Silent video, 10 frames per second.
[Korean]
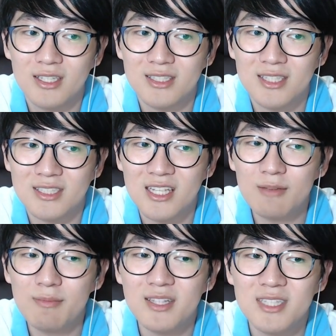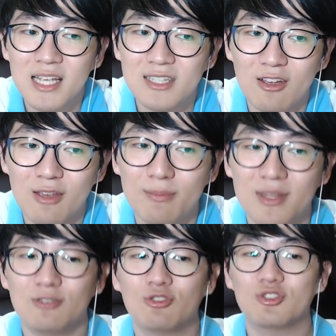이제 식민지에서의
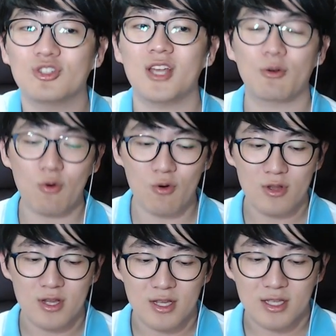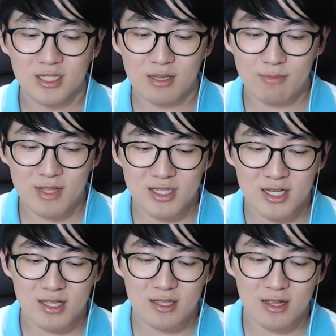민주주의하고
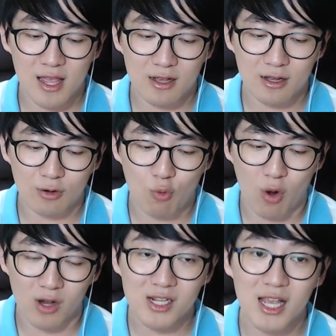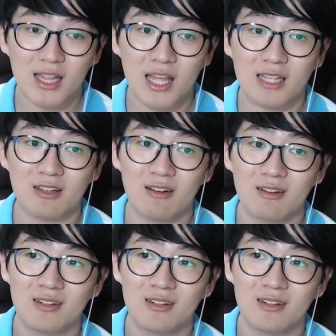식민지인들의 그 권리에 대해서